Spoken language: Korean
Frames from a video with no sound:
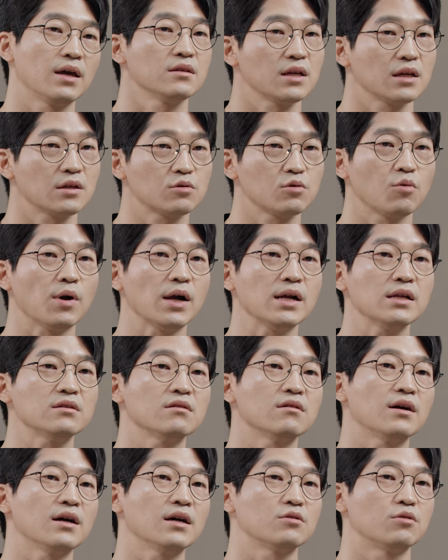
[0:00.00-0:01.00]
색소
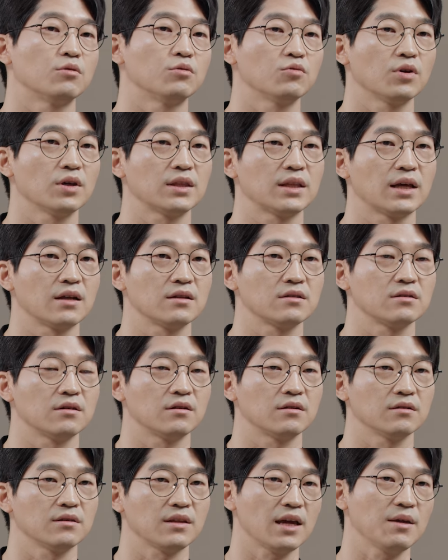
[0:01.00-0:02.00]
활성화의 정도에
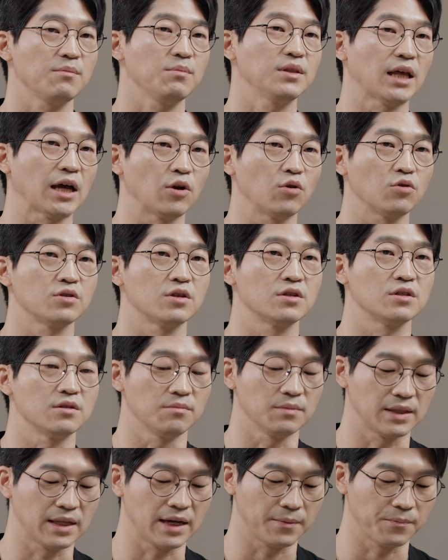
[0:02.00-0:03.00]
따라서 타입이 나눠져
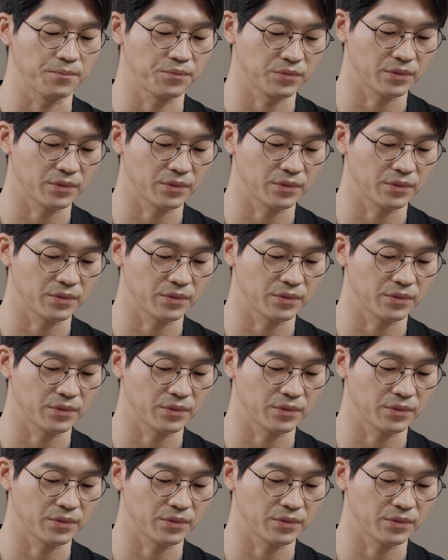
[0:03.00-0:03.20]
있습니다.